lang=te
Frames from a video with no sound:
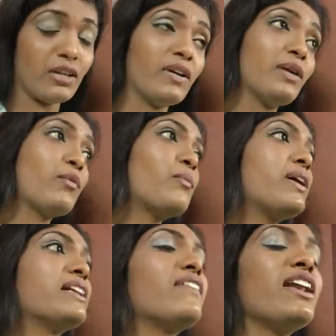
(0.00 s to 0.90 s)
ఎటువంటి బొమ్మ
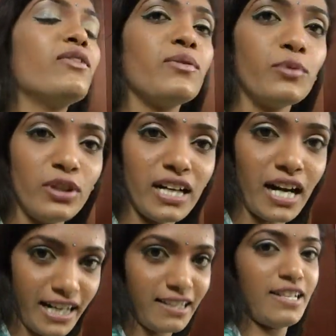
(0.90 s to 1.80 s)
అయితే వాళ్ళు ముందుగా
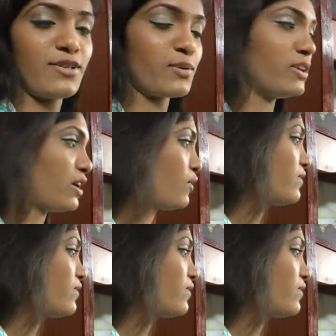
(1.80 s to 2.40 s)
అడిగి తెలుసుకుంటారో